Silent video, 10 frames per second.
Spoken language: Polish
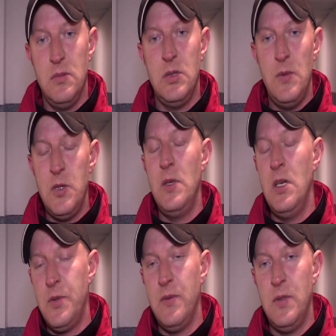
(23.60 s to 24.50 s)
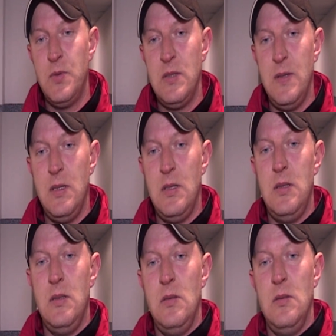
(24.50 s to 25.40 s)
że byliśmy lepsi w tym przez dwie
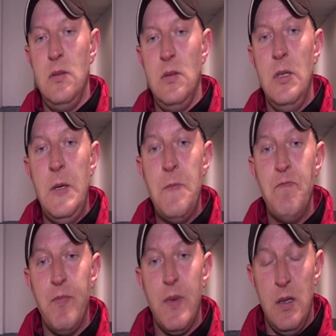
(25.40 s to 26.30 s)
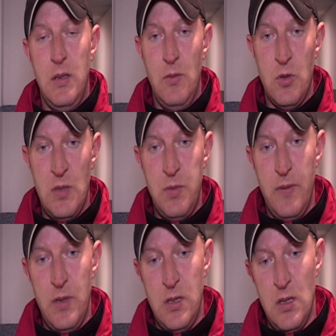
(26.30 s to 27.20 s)
tercje. To, to nie można
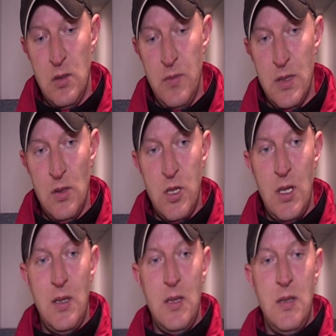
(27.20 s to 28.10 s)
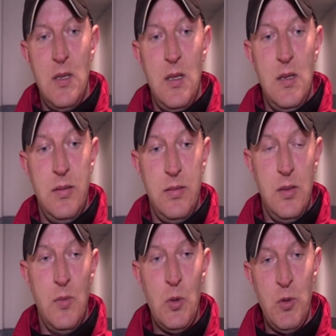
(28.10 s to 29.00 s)
powiedzieć. Natomiast no, trzecia tercja
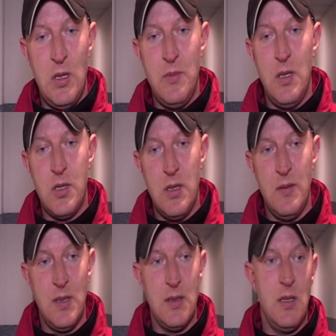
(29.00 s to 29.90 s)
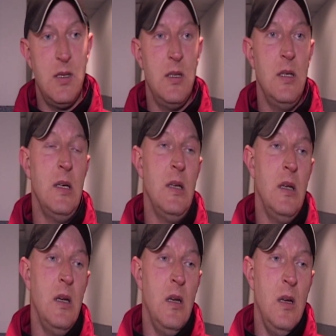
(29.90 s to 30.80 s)
obrócił się ten mecz w zasadzie
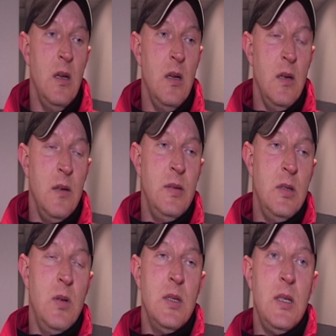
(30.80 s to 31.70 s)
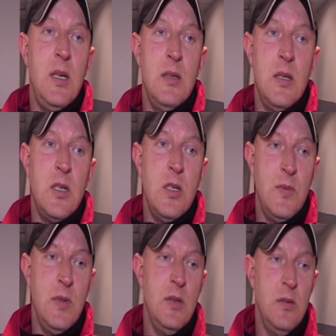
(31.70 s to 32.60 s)
w sytuacji, kiedy
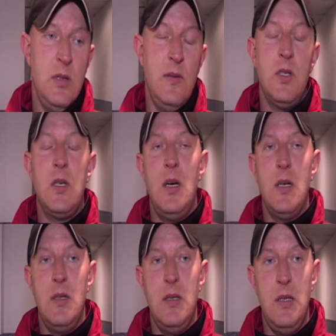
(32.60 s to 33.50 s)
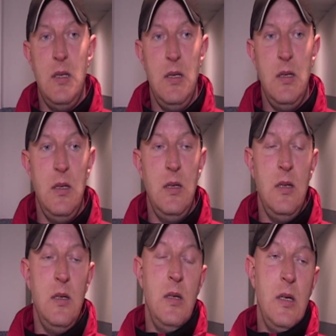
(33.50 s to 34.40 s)
zaczęliśmy dostawać kary
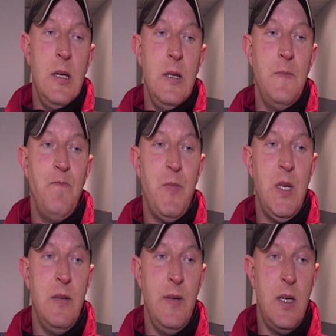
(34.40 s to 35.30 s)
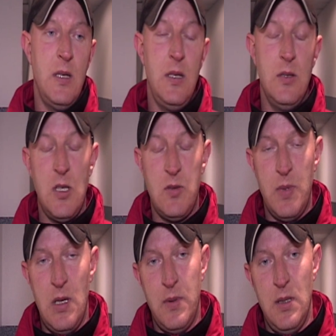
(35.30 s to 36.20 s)
i, te dwie kary, kiedy dostaliśmy
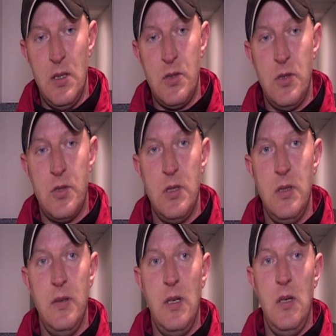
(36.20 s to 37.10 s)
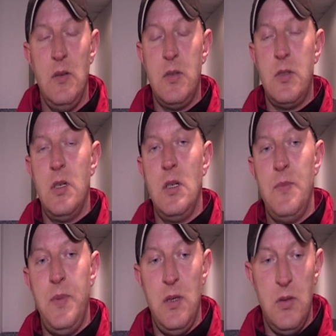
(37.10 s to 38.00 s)
bramkę na 3-3, grając z 3 na
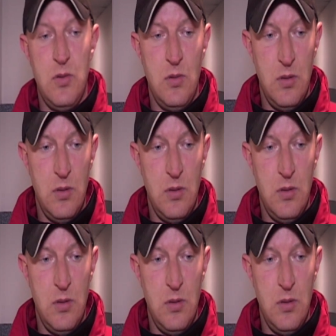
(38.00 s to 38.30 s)
5,